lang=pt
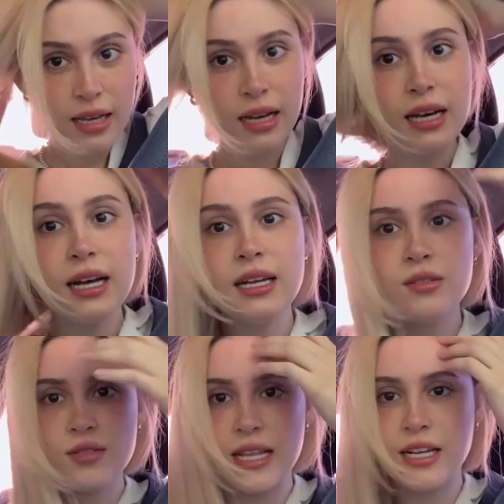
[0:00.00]

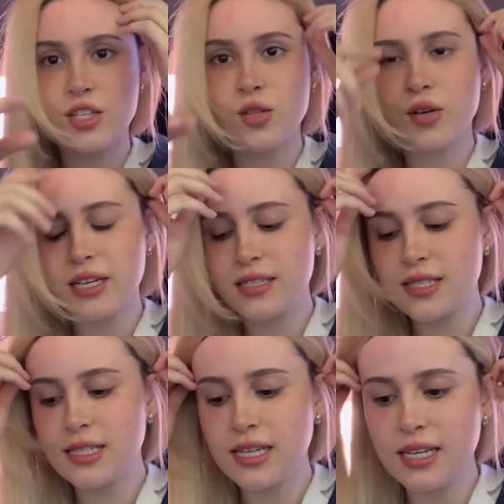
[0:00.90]
anos, né, de
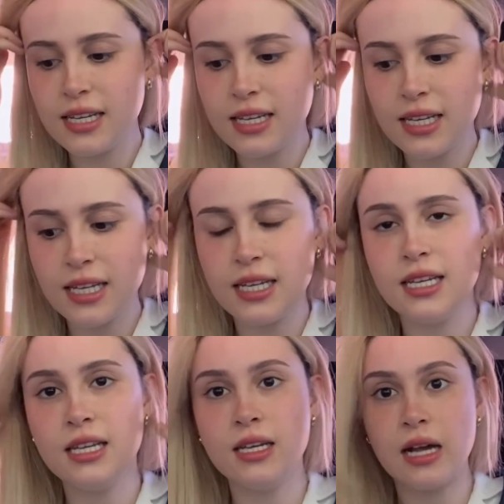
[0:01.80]
dois,
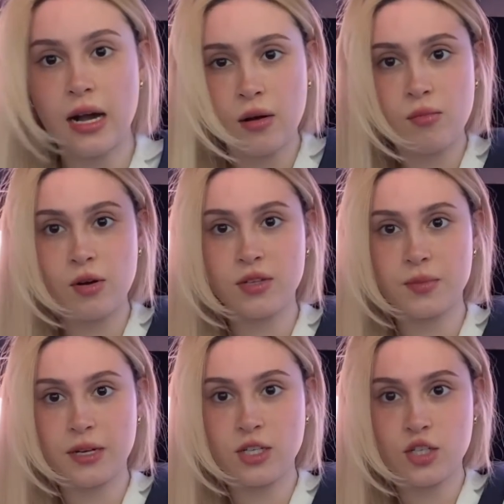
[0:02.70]
e alguma coisa
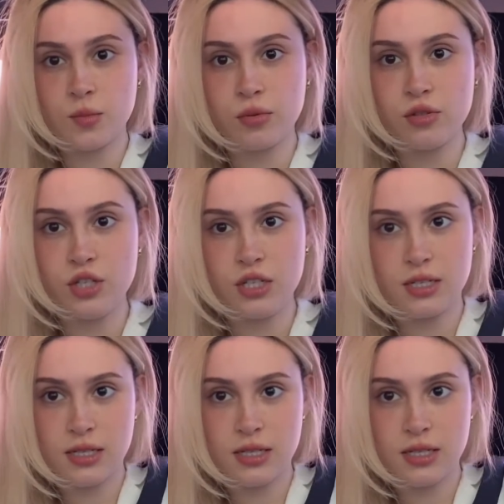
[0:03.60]
pra gente explodir,